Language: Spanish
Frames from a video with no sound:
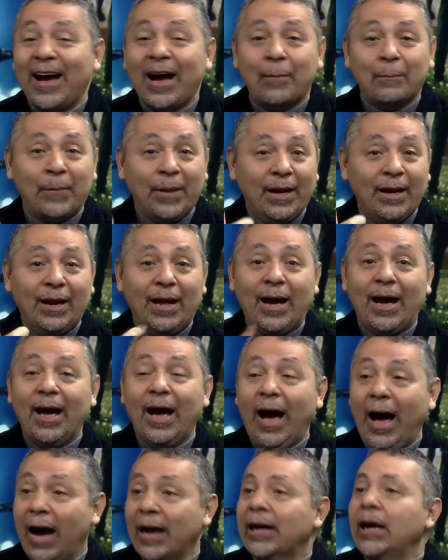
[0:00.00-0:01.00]

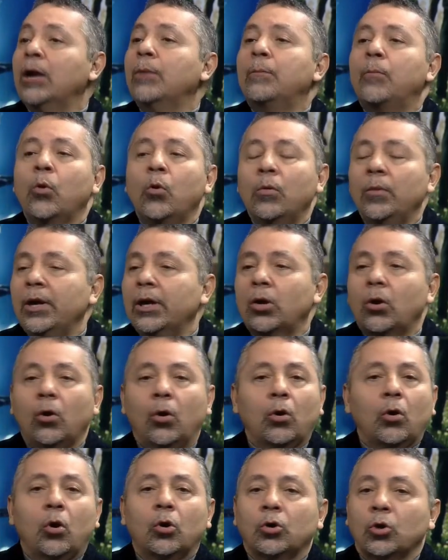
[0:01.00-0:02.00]
apela a que el
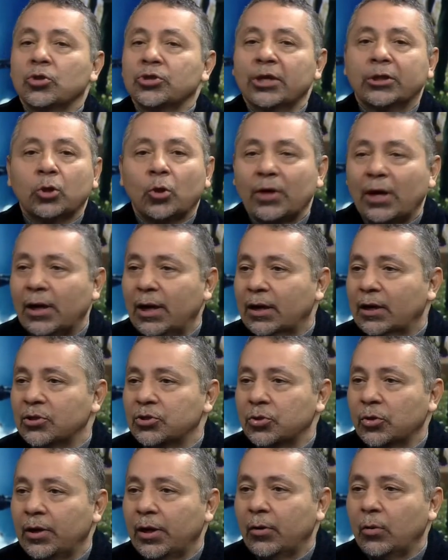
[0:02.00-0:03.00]
público conoce todas las
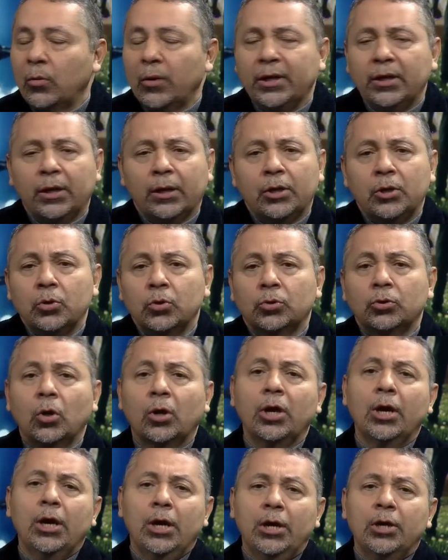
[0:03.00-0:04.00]
canciones de Winnie
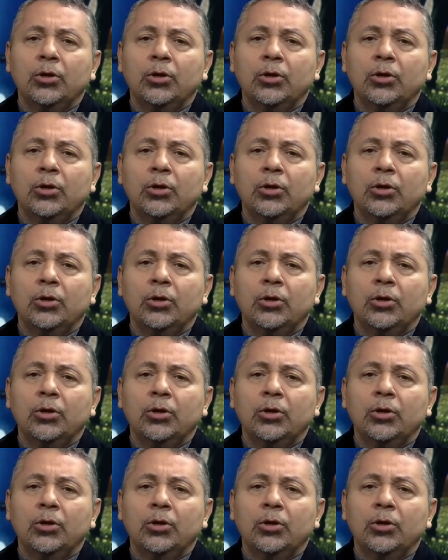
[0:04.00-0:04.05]
Houston